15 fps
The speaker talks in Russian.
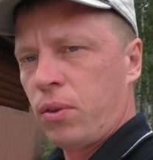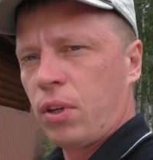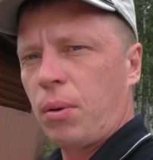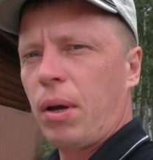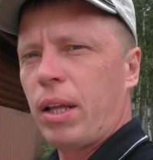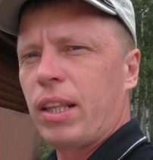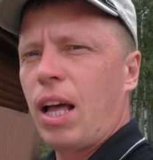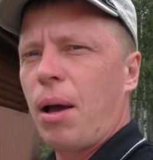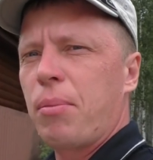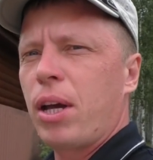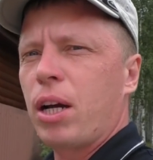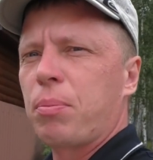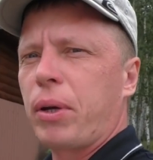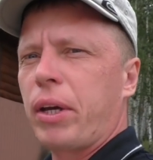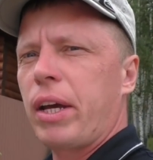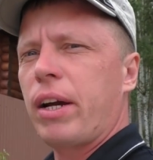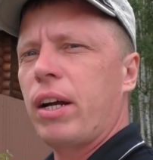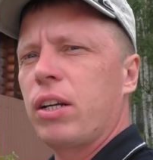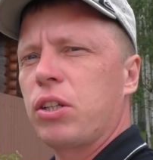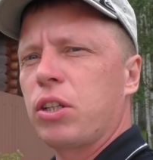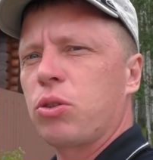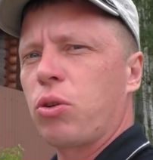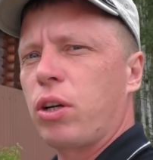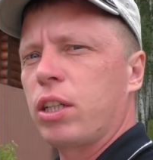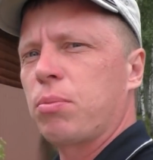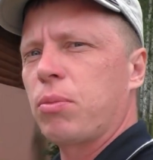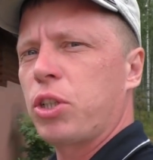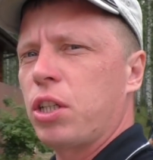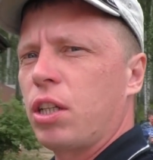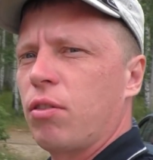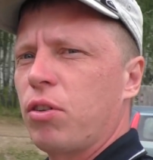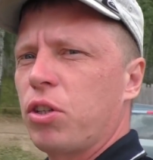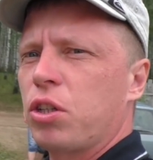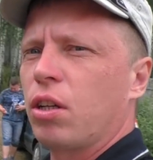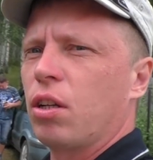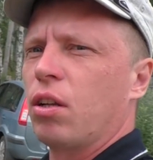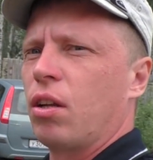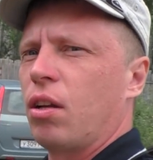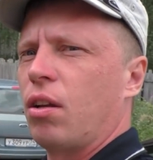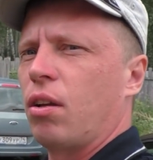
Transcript: Ребят, на объект приехали, сейчас только из машины вышел.